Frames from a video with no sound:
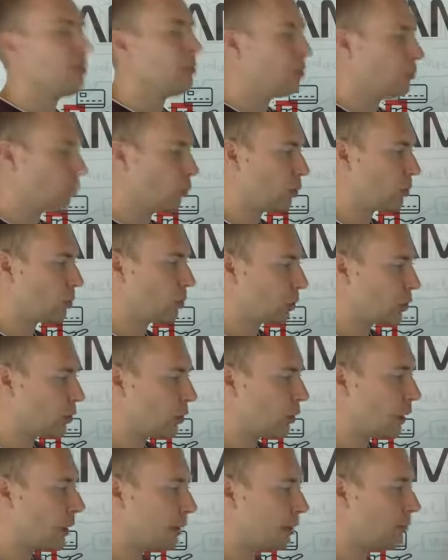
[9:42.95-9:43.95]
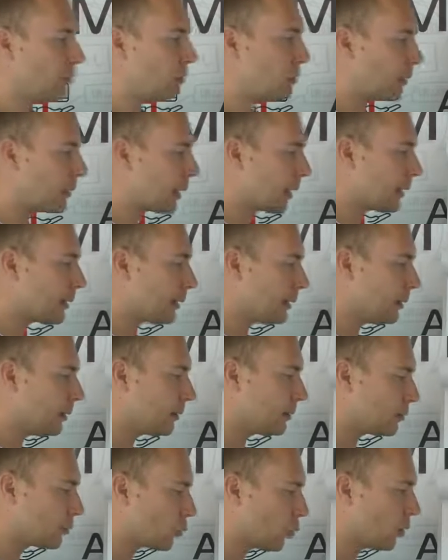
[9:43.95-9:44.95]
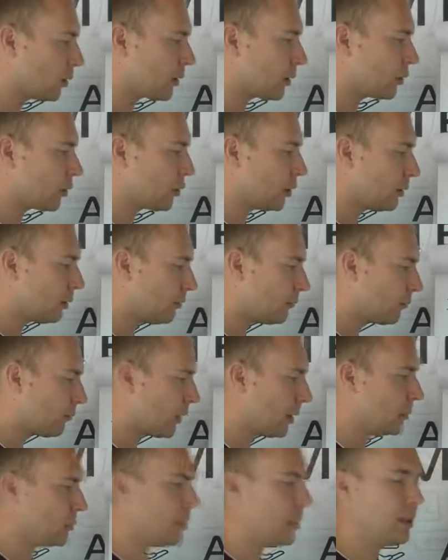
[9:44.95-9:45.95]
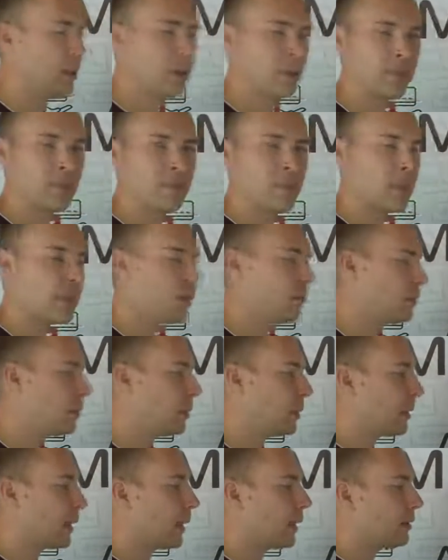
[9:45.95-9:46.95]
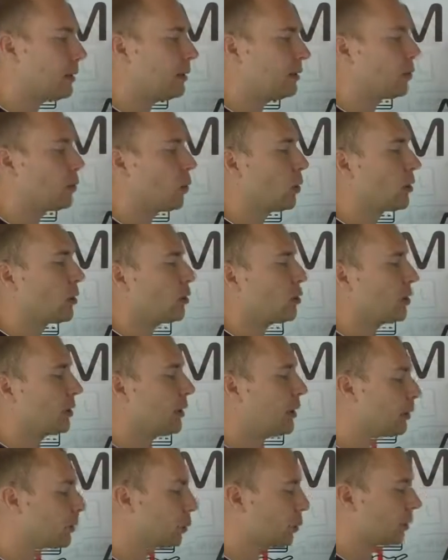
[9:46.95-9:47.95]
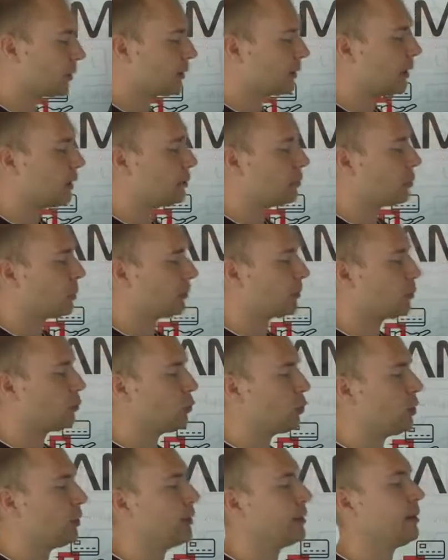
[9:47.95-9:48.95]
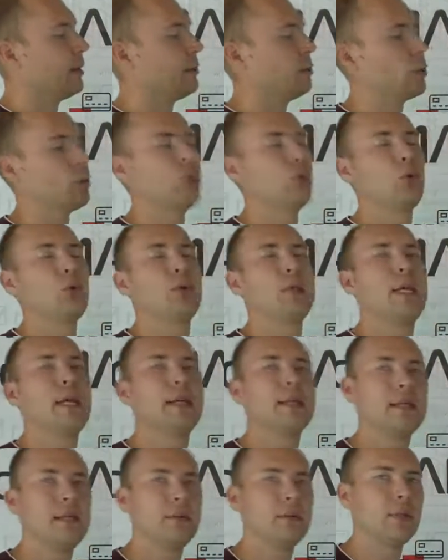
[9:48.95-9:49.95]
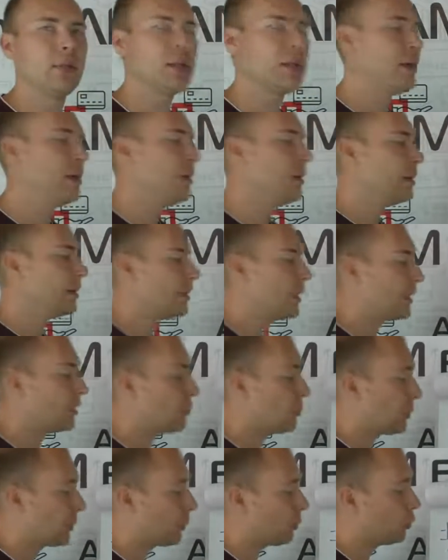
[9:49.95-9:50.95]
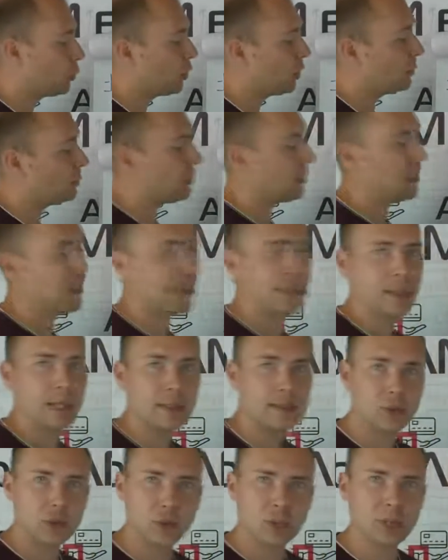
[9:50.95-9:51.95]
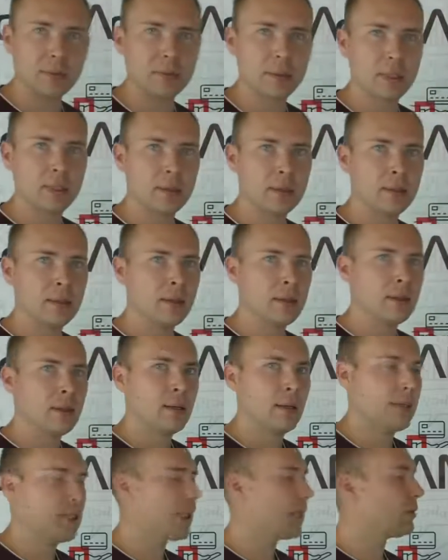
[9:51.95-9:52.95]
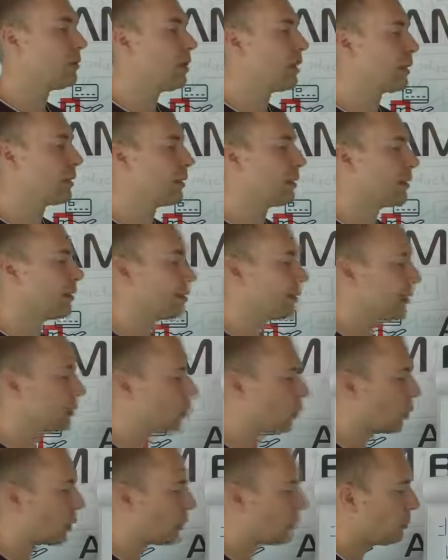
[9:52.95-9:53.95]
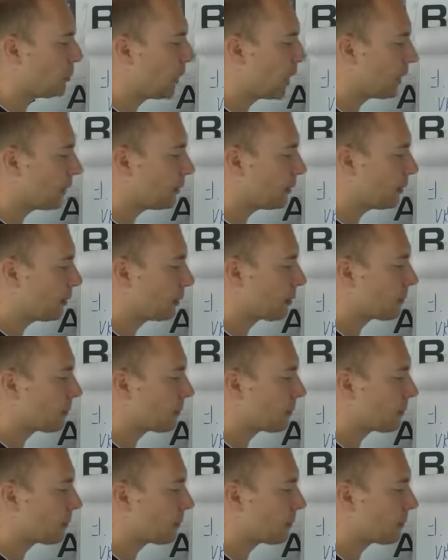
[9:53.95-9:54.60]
Вот посчитайте, вы потратили столько же времени, вы потратили столько же сил, только здесь вы подключили одного-двух неактивных, здесь вы подключили 50 человек адекватных, из которых 5